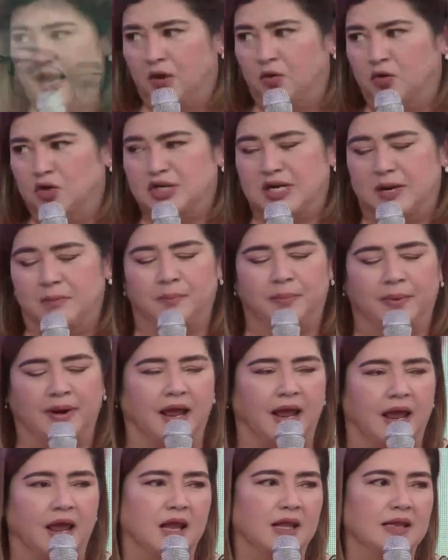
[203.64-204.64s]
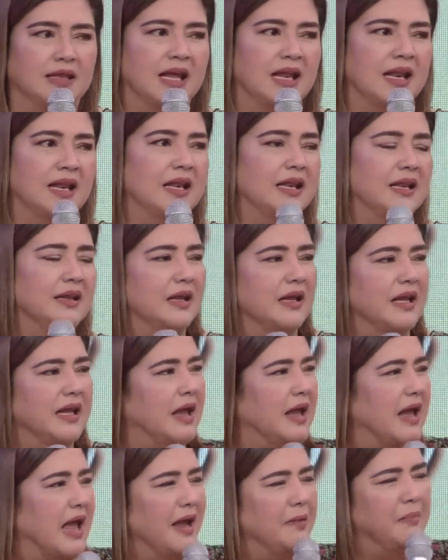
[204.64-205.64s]
Siyempre, Ay. dahil
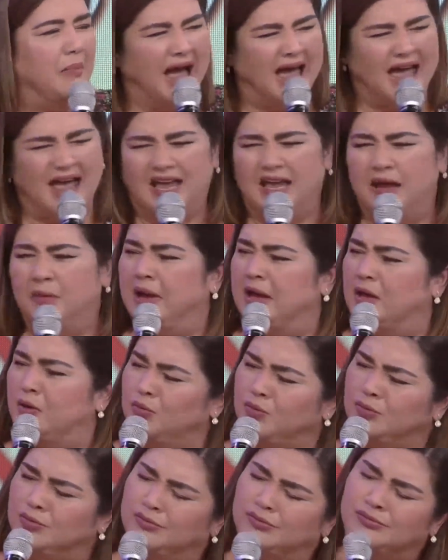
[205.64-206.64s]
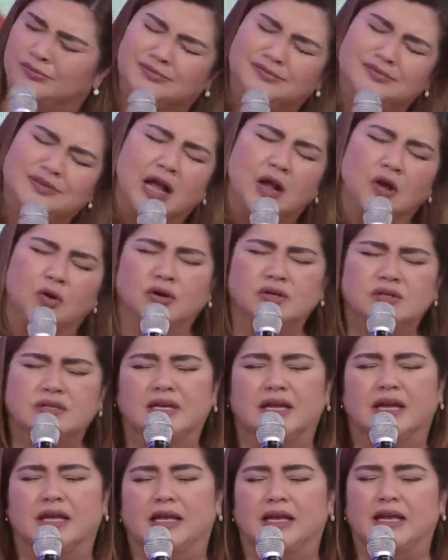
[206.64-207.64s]
iba, iba yung tagos
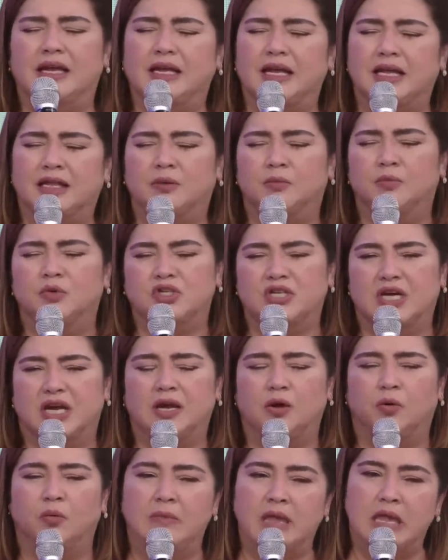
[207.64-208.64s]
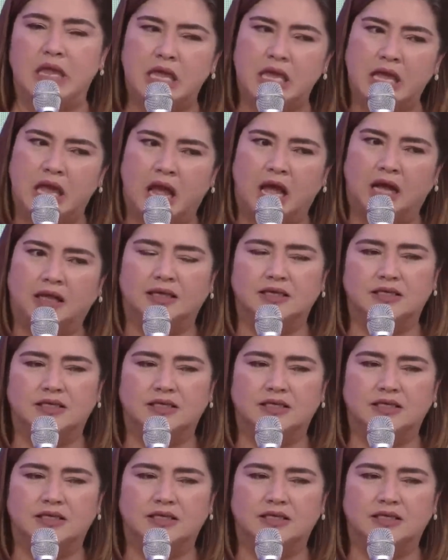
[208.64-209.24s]
na nakikita mo siya na umiiyak, nasa